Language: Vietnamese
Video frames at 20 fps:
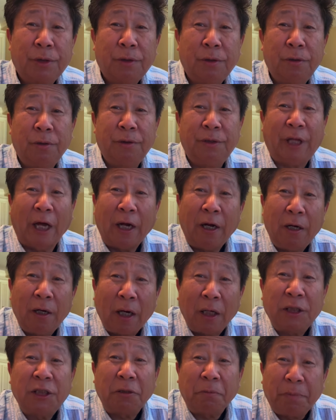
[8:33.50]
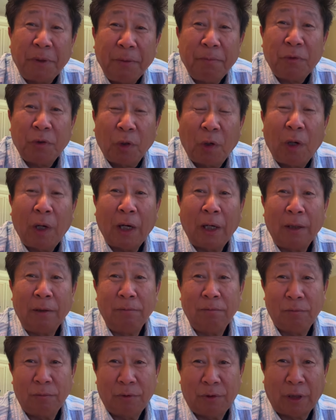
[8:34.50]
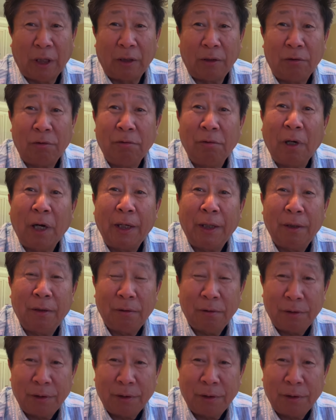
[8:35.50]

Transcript: đã năng sự phim to là tờ hú à,